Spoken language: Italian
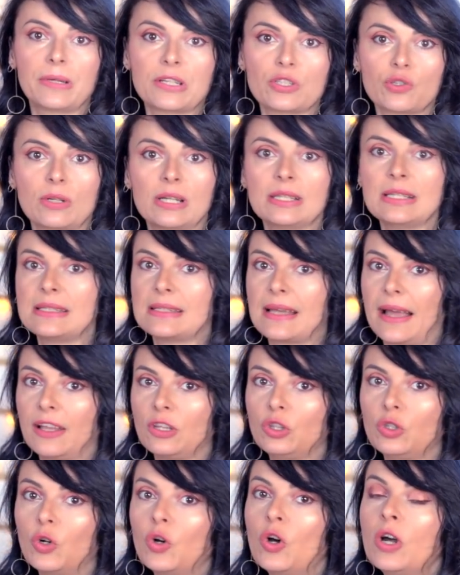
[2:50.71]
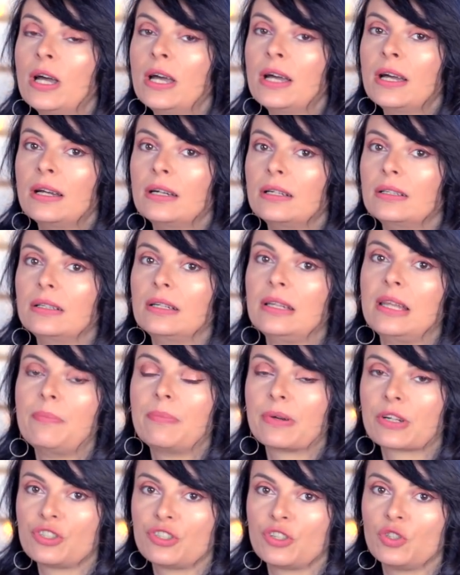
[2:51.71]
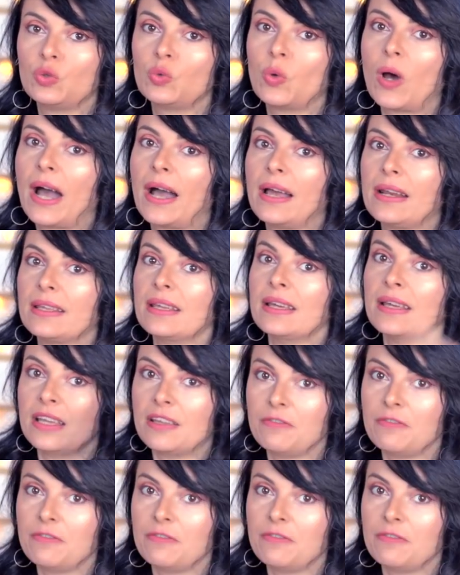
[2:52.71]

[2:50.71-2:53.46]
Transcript: personalizzando eh, le percentuali.